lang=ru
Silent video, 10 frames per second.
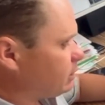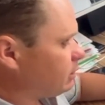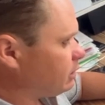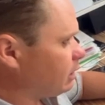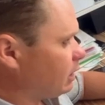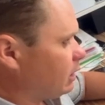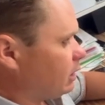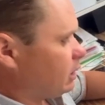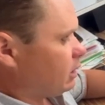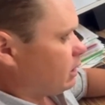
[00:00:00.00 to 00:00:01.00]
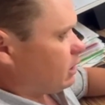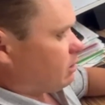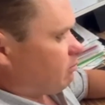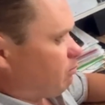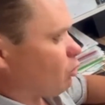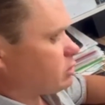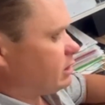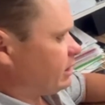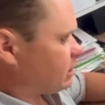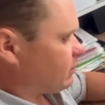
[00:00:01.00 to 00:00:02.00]
И
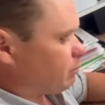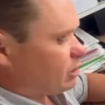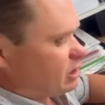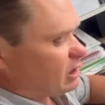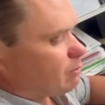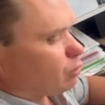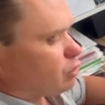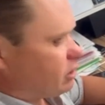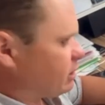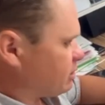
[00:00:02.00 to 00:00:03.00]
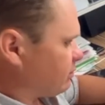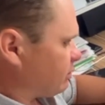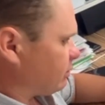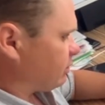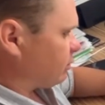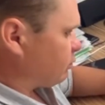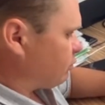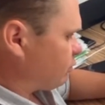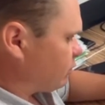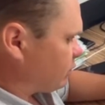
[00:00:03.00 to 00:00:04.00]
после этого площадка, получается, э,
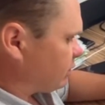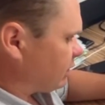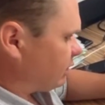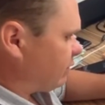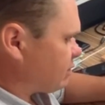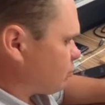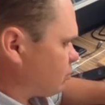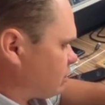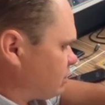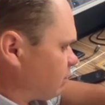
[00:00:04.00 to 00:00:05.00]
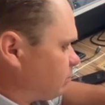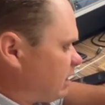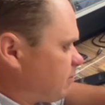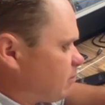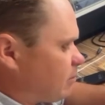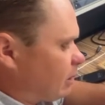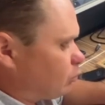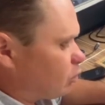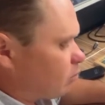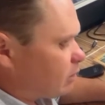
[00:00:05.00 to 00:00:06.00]
соответствует тем требованиям,
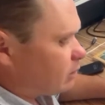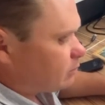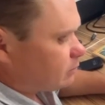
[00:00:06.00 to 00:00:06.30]
которые мы